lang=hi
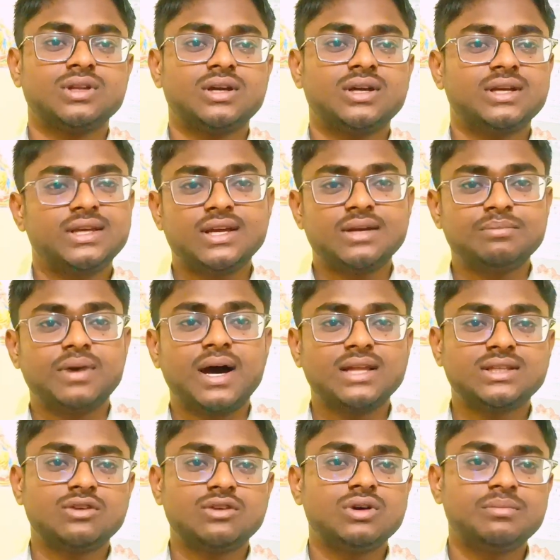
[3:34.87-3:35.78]
ये
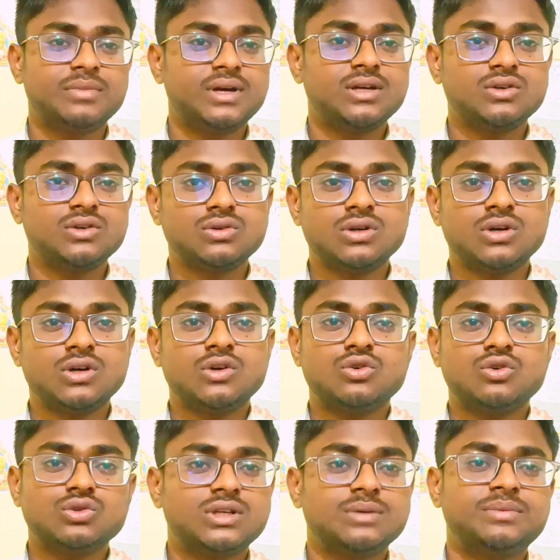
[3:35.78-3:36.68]
बात केवल मैं
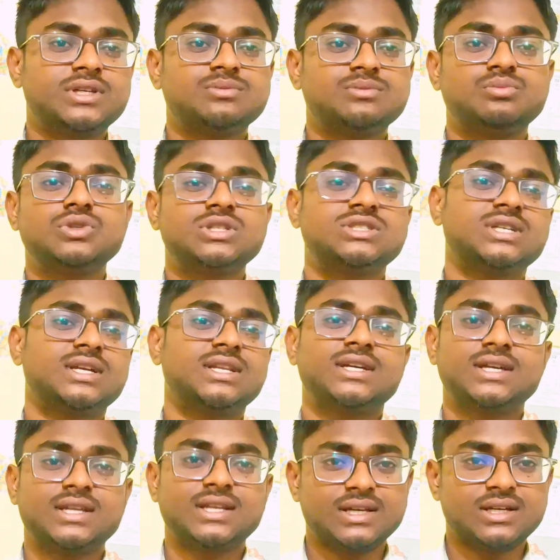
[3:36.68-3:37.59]
उत्तर प्रदेश पुलिस के
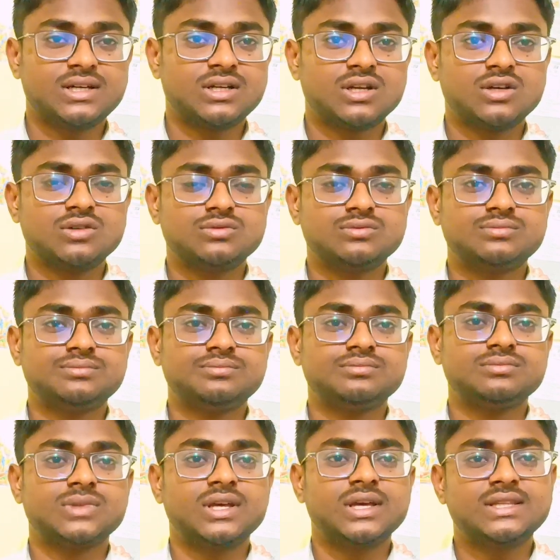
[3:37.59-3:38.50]
लिए ही नहीं कर रहा हूँ
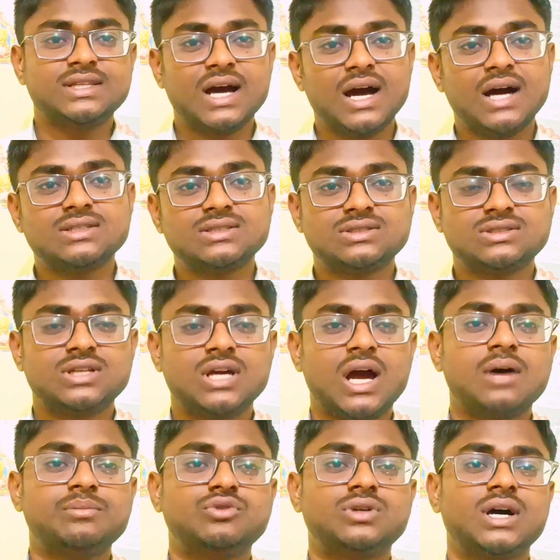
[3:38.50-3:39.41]
इतिहास से
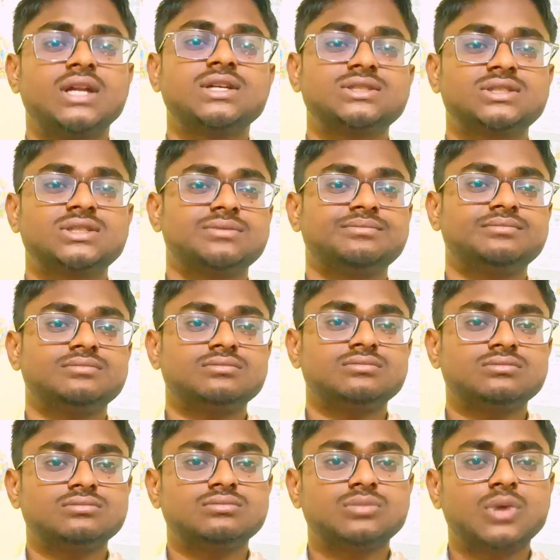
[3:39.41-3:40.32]
आप उठा लीजिए
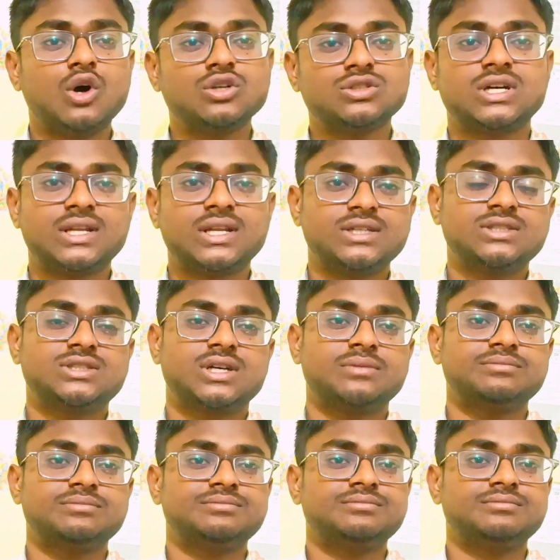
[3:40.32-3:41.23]
बहुत सारे
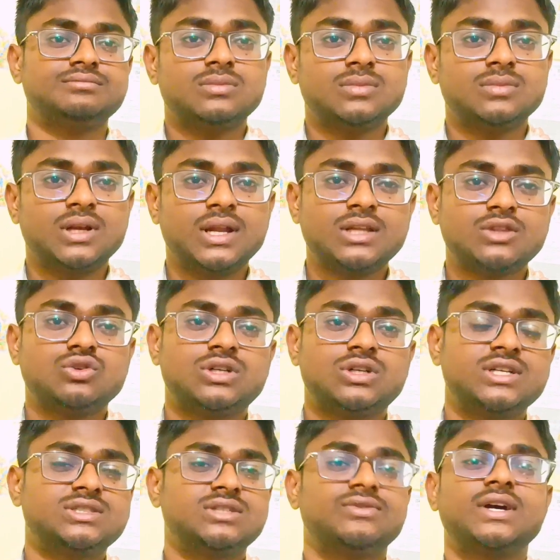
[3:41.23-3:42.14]
एग्ज़ाम ना तो
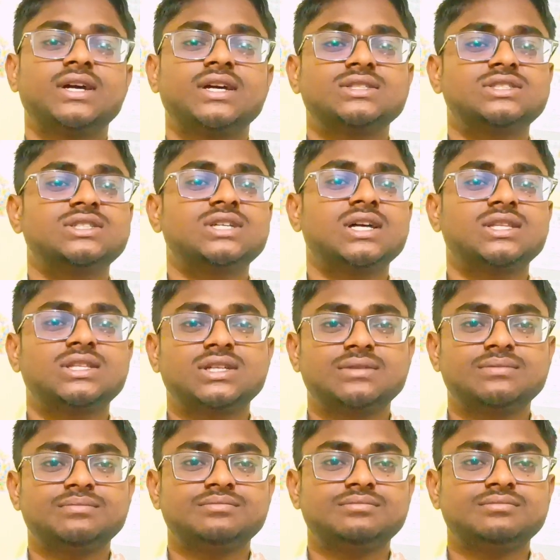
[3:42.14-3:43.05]
ठीक से वैकेंसी आती
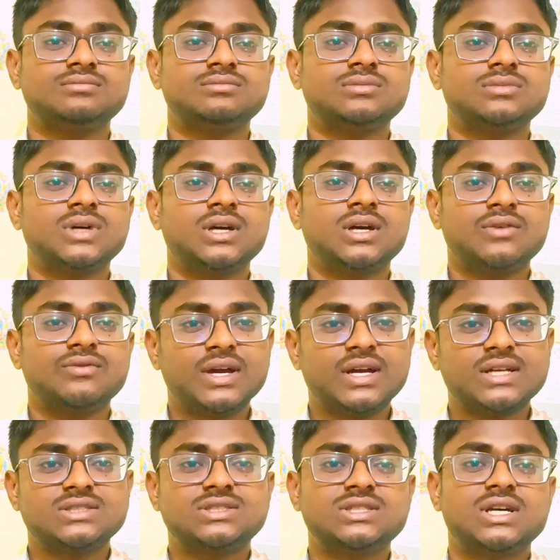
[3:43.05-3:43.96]
है
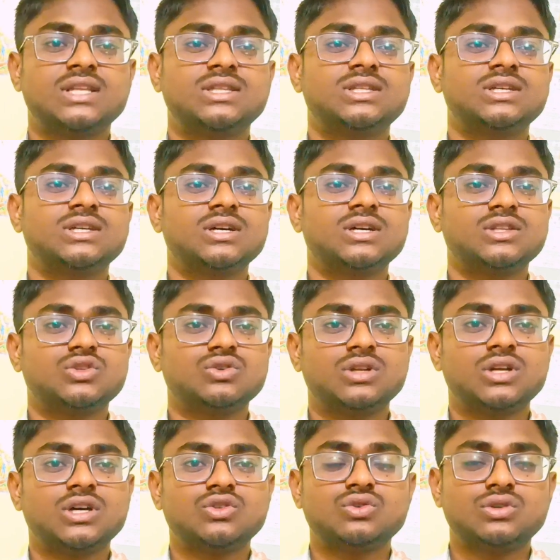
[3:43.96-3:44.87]
वैकेंसी आती है तो
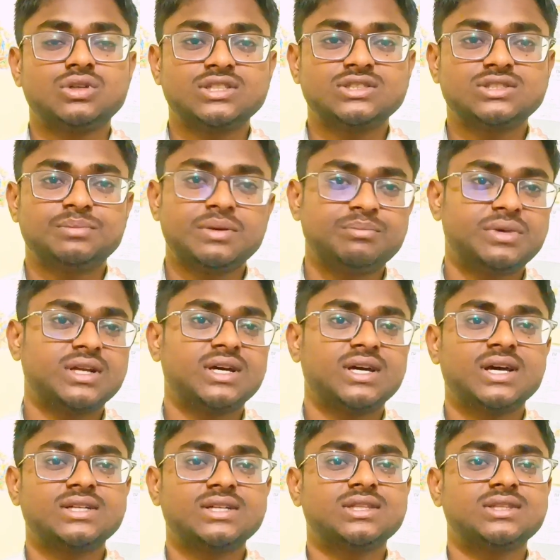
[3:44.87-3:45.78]
ना तो ठीक से पेपर
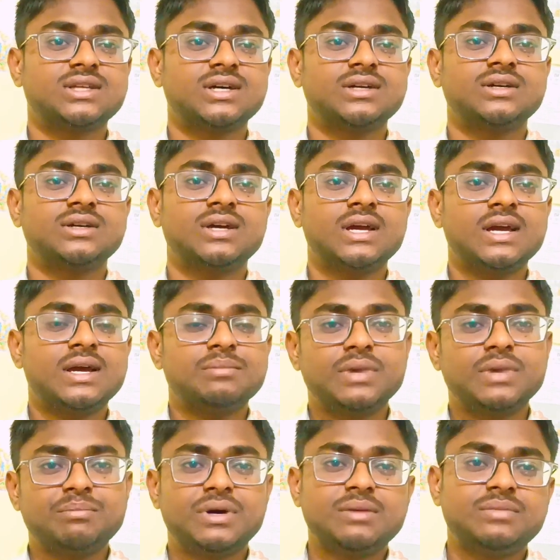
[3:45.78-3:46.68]
कराया जाता है
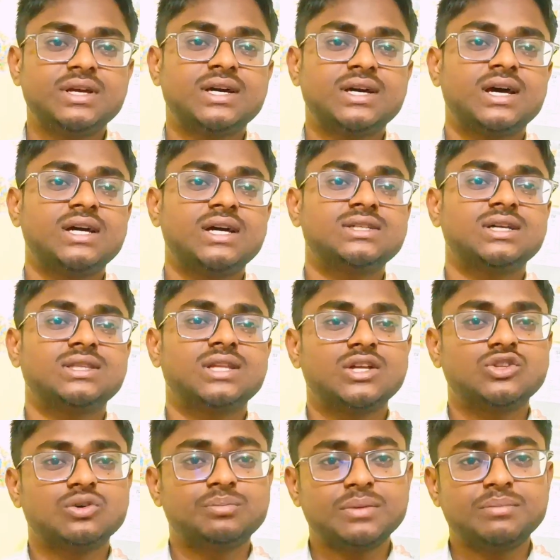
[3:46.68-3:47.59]
पेपर भी कराया जाता
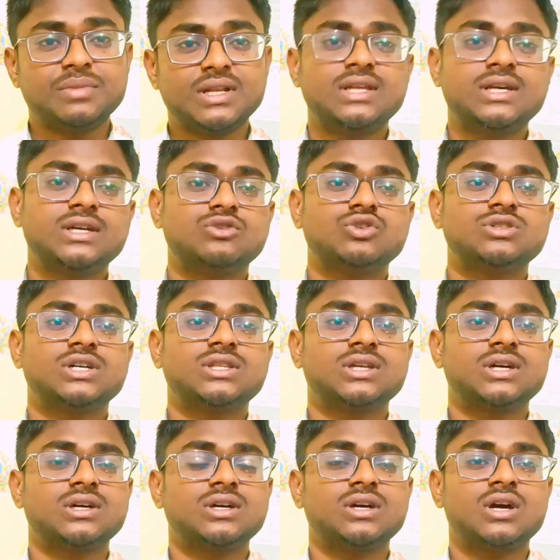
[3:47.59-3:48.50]
है तो पेपर लीक हो
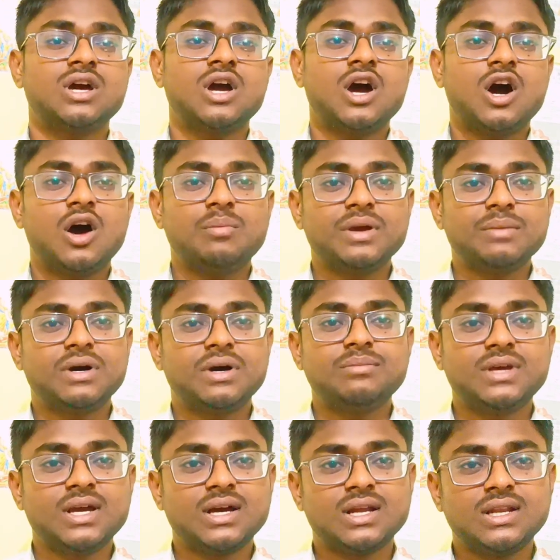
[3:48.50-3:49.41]
जाता है और पेपर
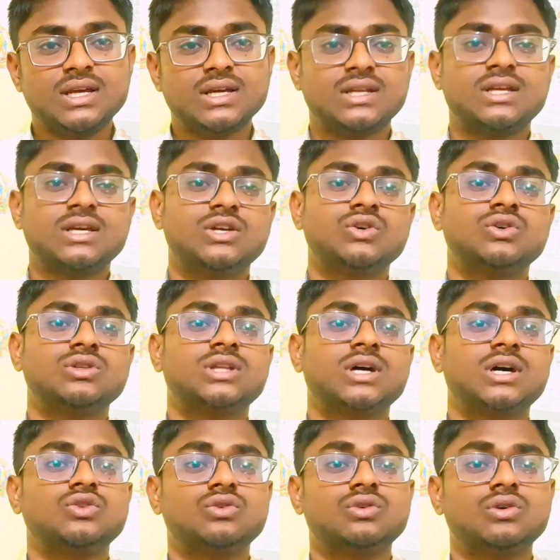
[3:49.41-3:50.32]
भी अगर लीक नहीं
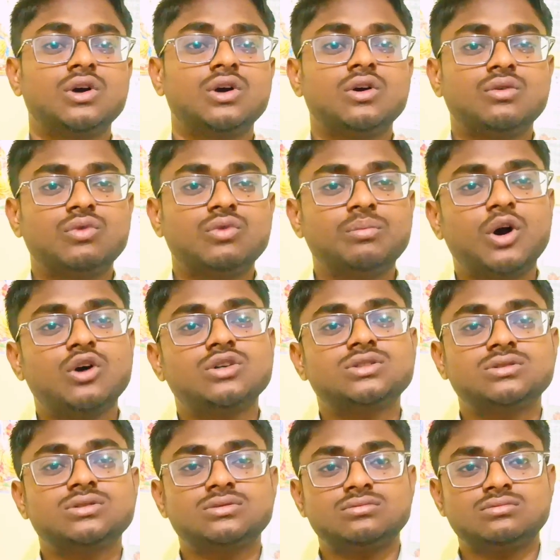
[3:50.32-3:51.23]
होता तो वो
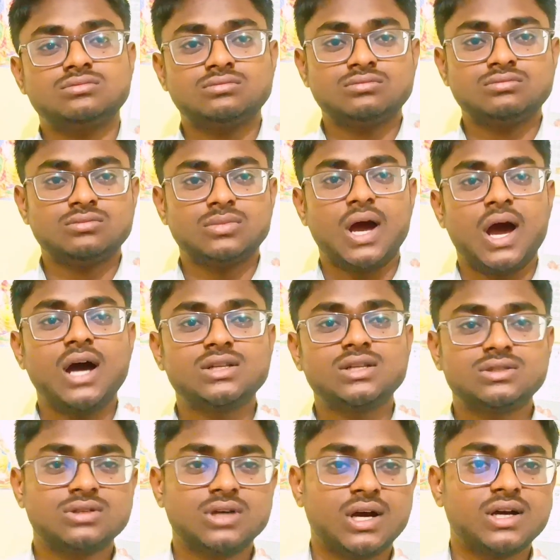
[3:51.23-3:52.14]
बहुत
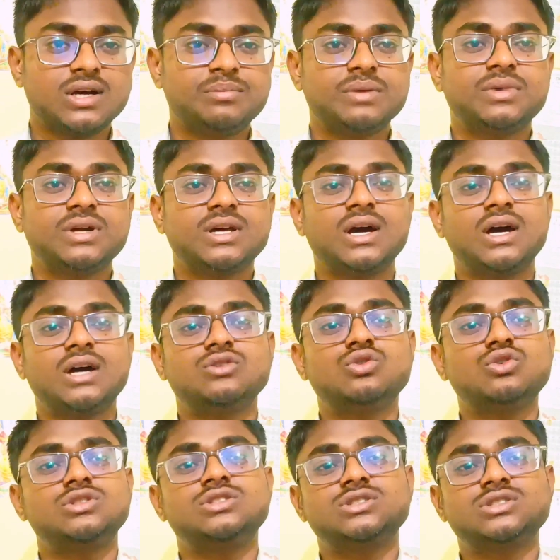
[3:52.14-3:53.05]
आज अगर पेपर कराया
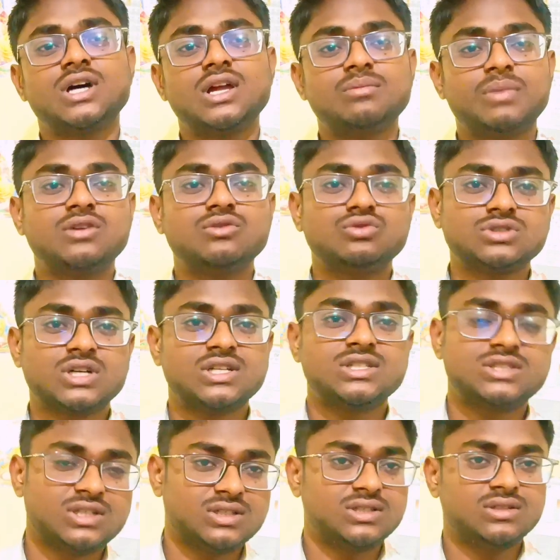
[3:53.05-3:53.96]
दो साल बाद उसका
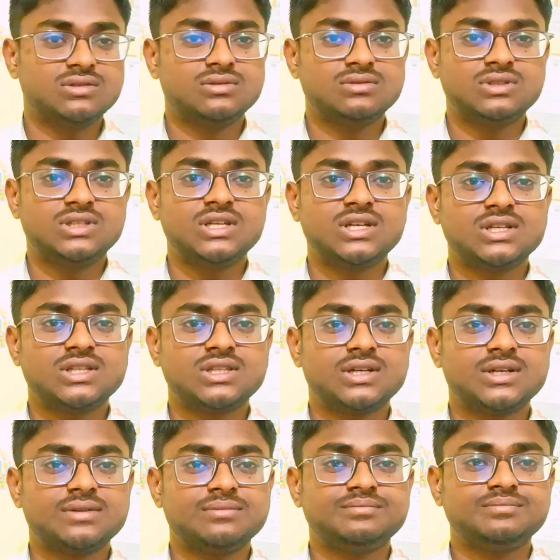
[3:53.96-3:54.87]
रिजल्ट दिया
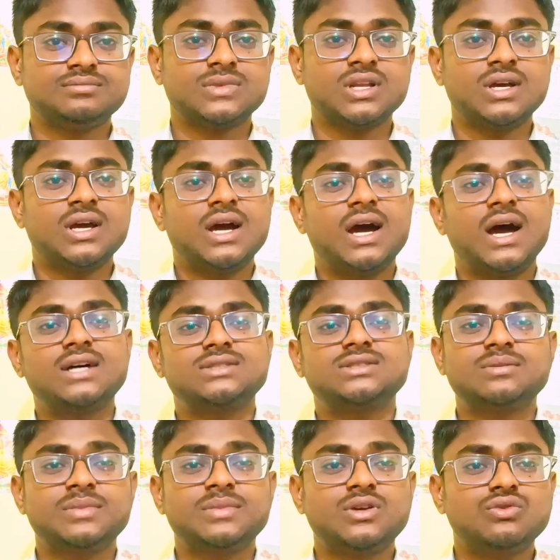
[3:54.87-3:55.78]
जाता है
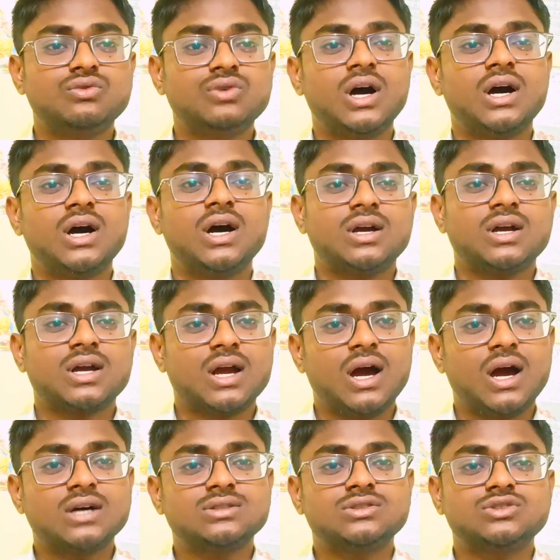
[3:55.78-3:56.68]
ऐसे में युवा
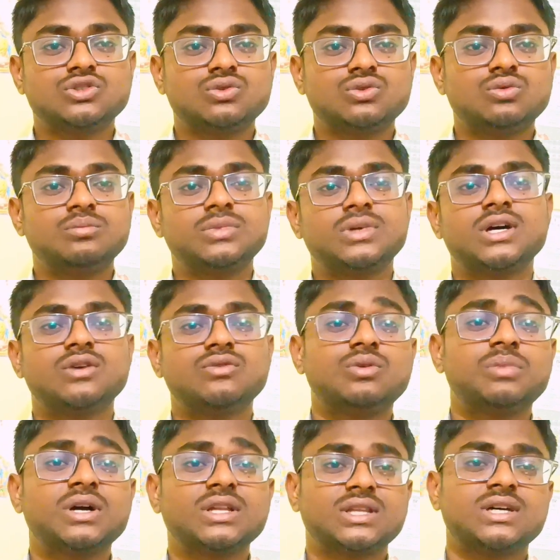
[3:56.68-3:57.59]
का जो उम्र है वो
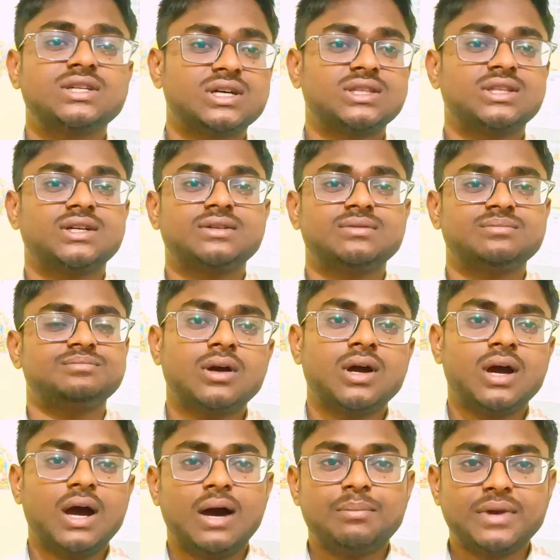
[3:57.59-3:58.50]
बढ़ता जाता है
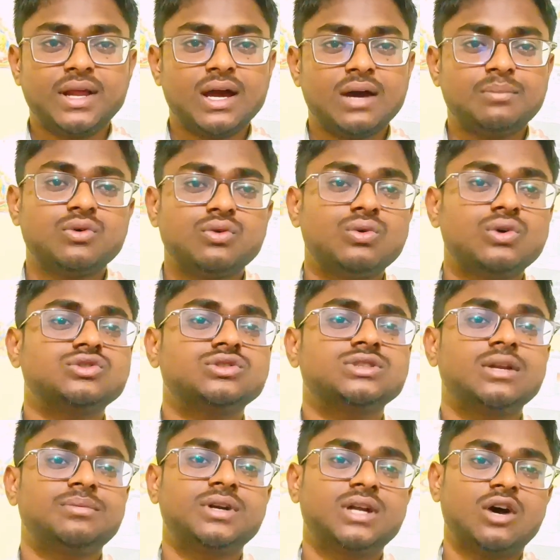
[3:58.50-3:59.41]
अपने आप को वो
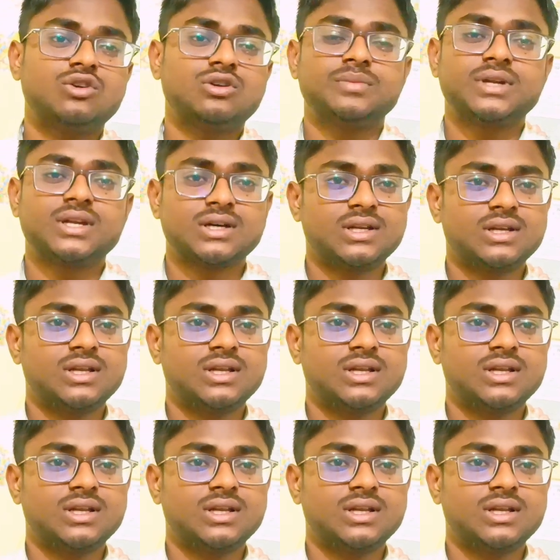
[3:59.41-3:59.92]
सेल्फ डाउट में रखने